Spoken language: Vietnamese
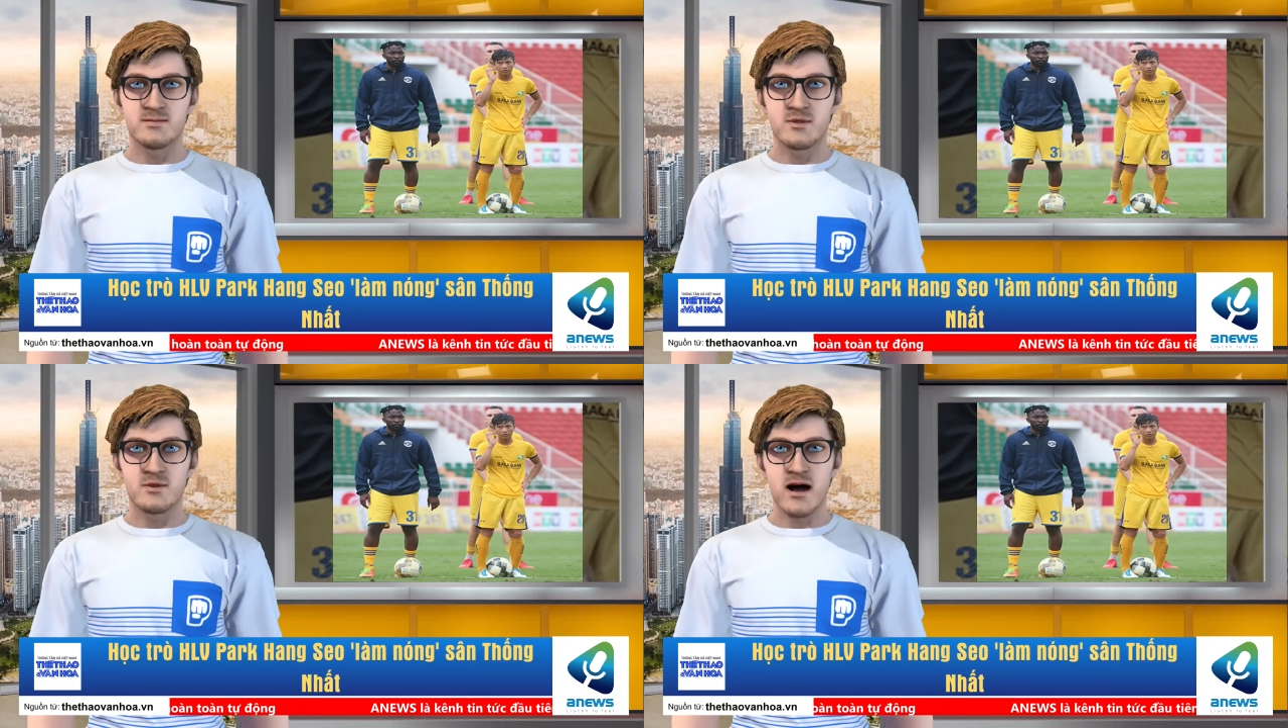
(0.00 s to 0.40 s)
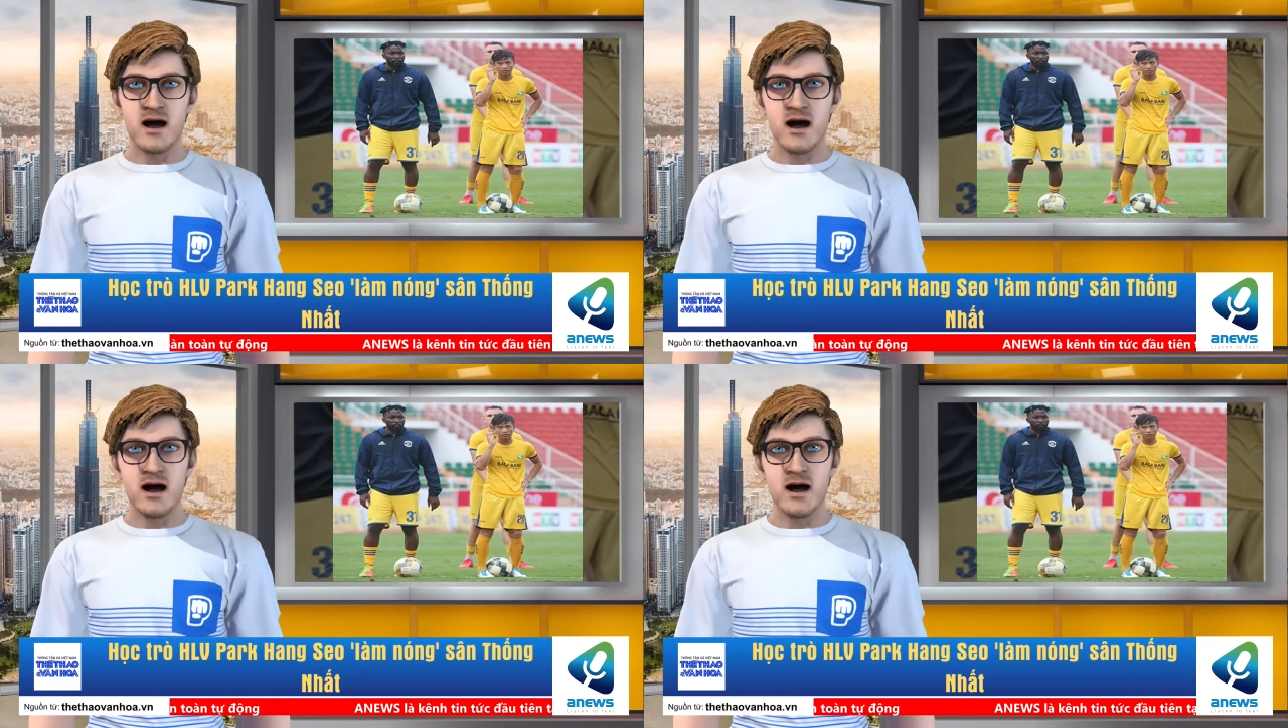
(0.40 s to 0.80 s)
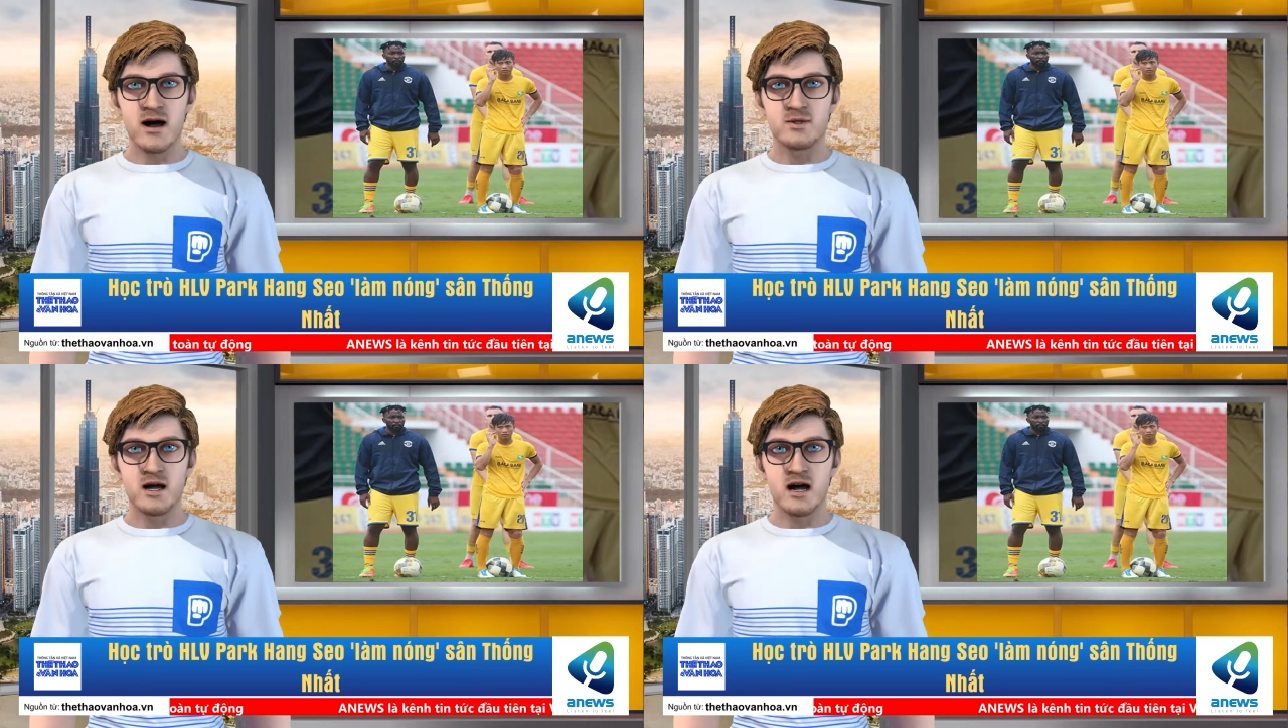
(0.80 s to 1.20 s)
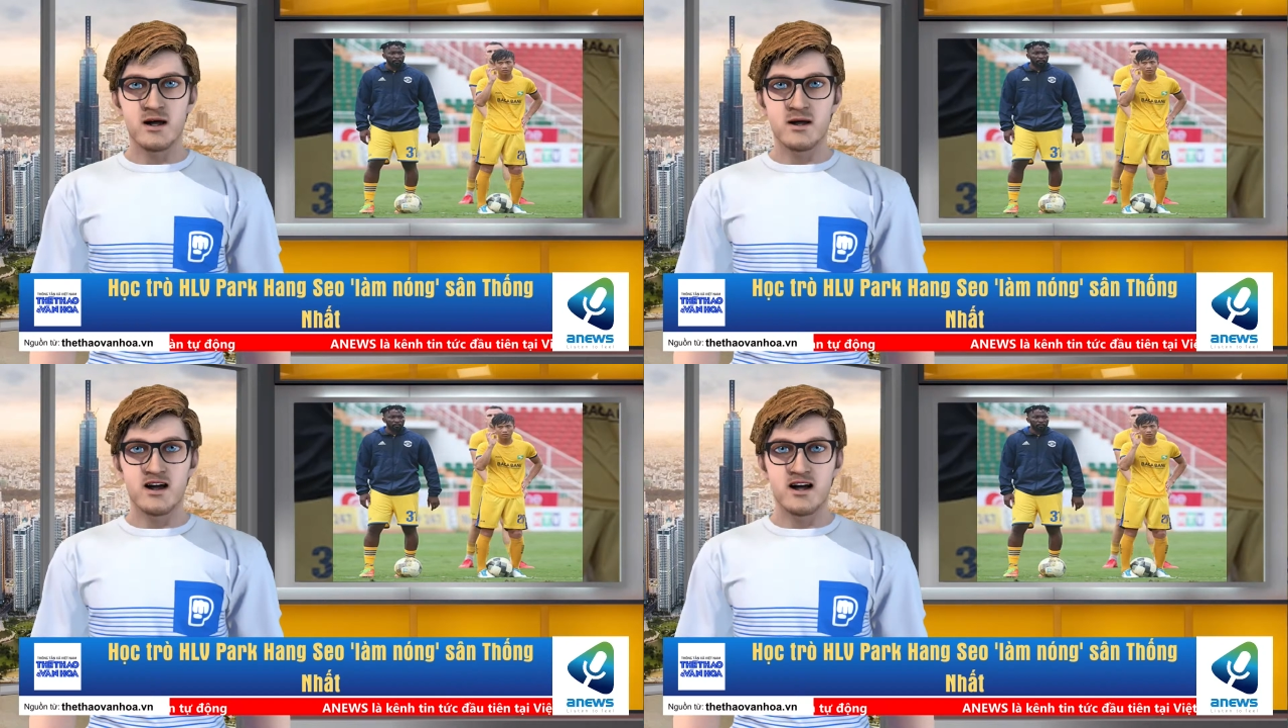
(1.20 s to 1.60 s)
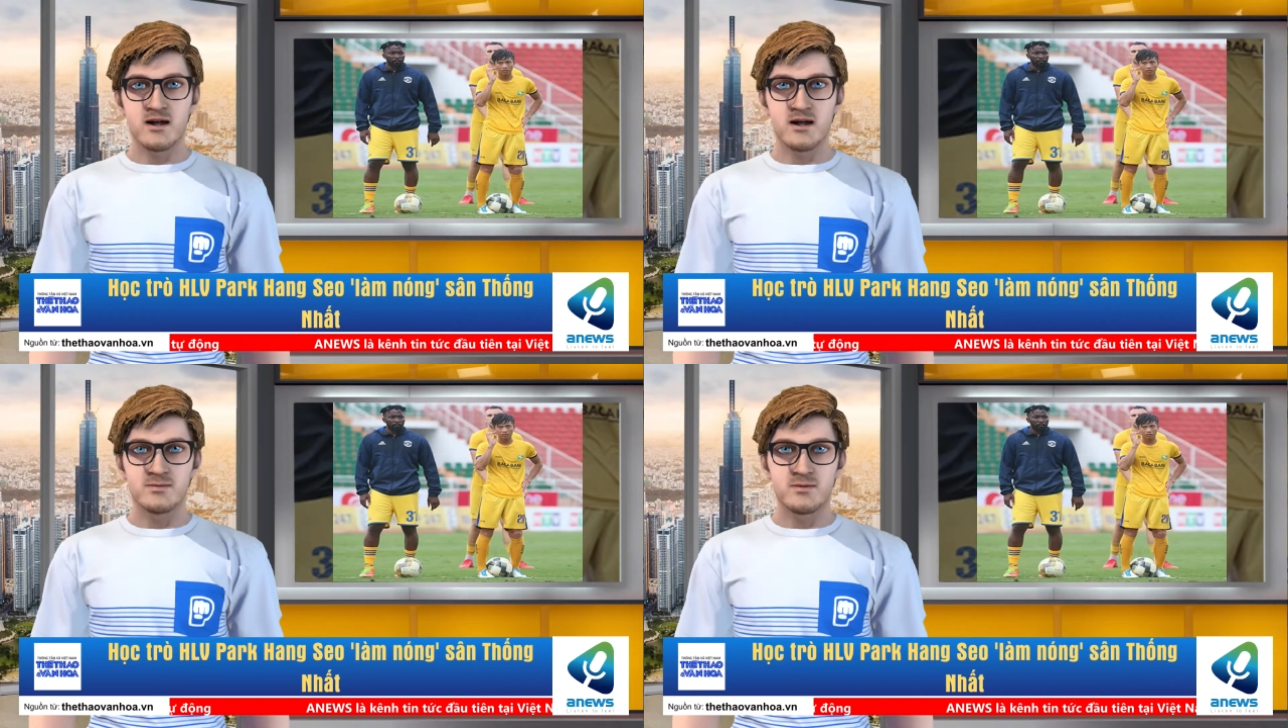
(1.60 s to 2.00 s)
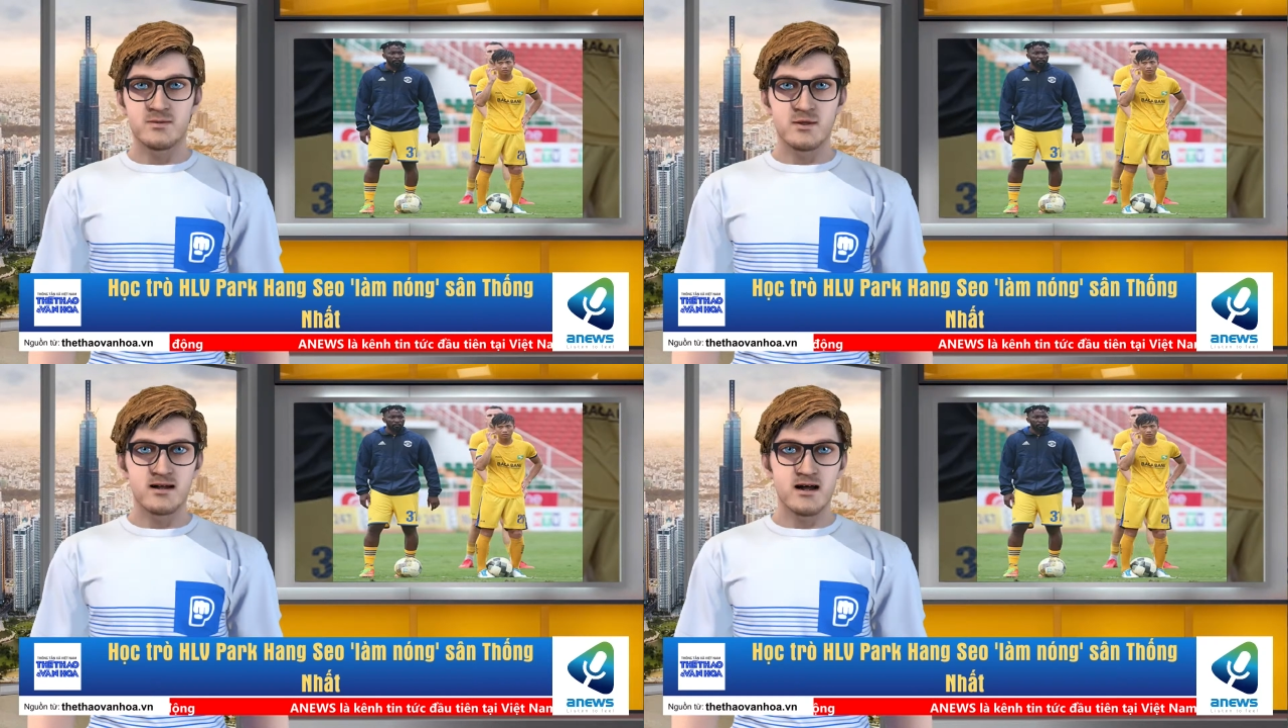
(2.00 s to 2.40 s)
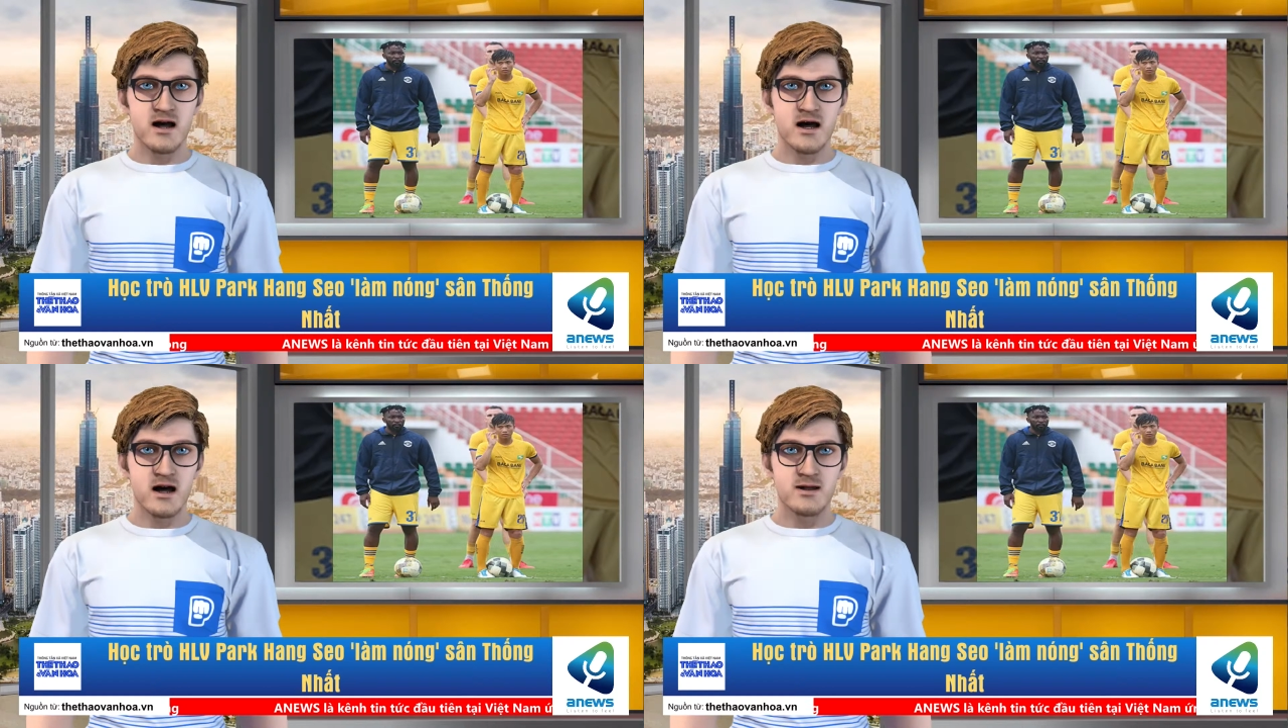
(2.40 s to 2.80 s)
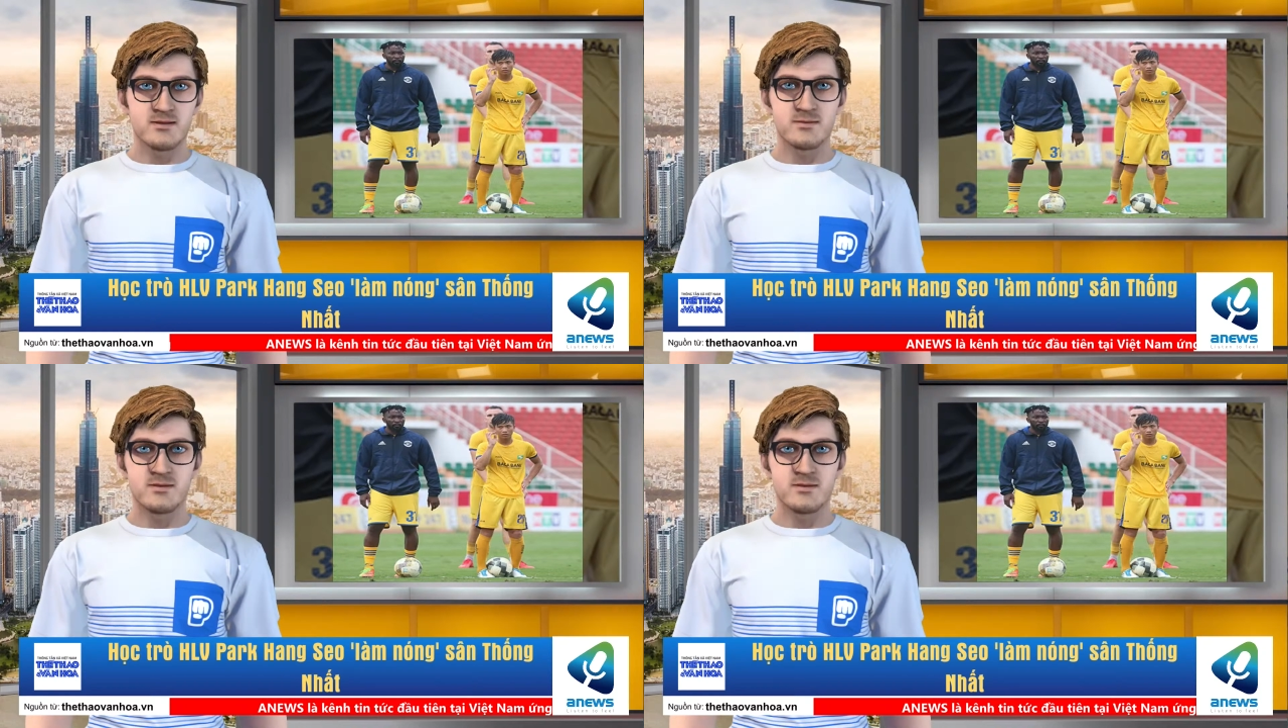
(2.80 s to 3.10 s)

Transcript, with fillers: Thời gian qua chúng tôi động viên Đức rất nhiều để sớm trở lại.